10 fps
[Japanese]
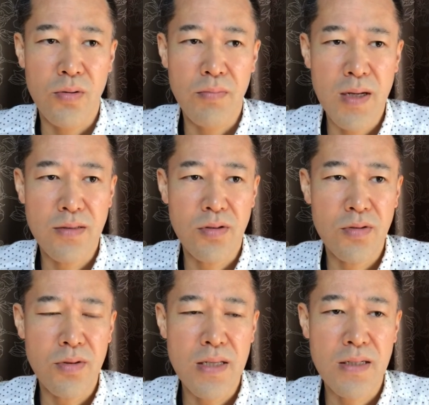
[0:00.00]
まあそう
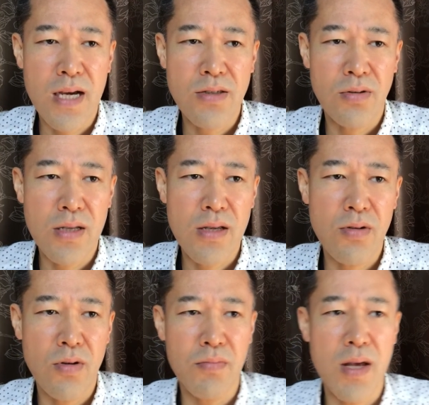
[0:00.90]
ストレス解消でき
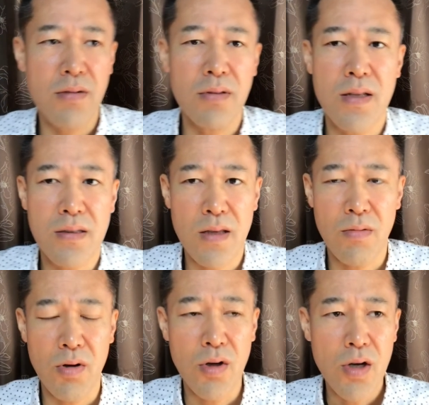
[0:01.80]
るように見えるんですけ
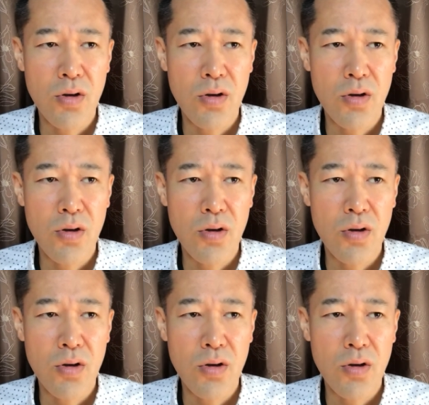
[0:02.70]
ども